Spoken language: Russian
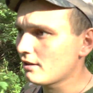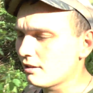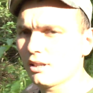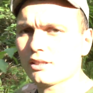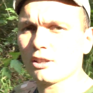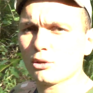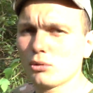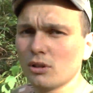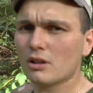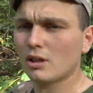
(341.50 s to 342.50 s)
Если
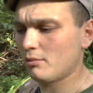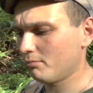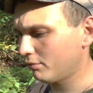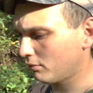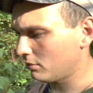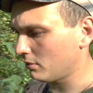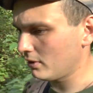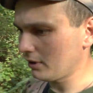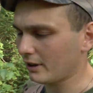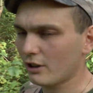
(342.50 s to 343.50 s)
судить по
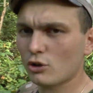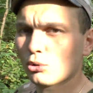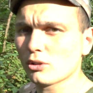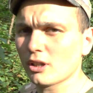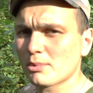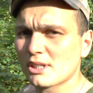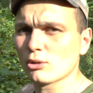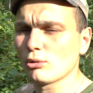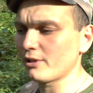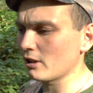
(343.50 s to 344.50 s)
радиационной
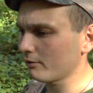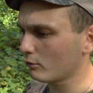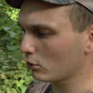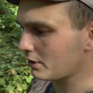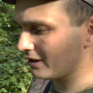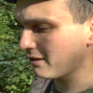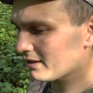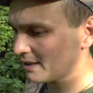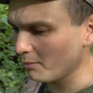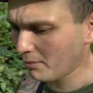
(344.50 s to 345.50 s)
обстановке в городе
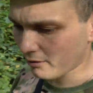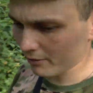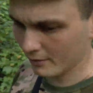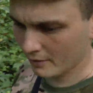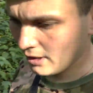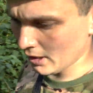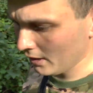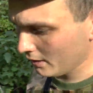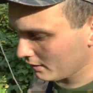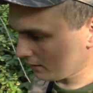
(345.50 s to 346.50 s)
Новозыбков,
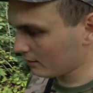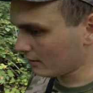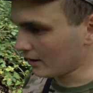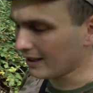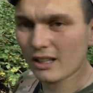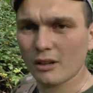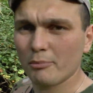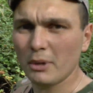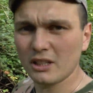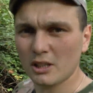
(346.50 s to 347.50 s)
она, в
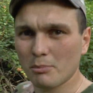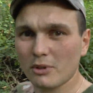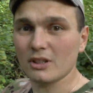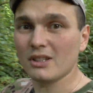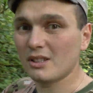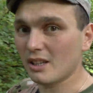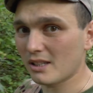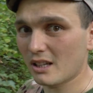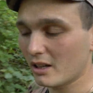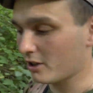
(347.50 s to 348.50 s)
принципе, и здесь
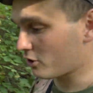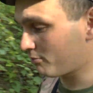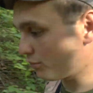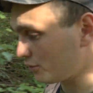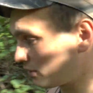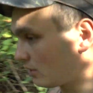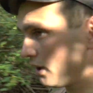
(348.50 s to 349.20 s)
такая же будет.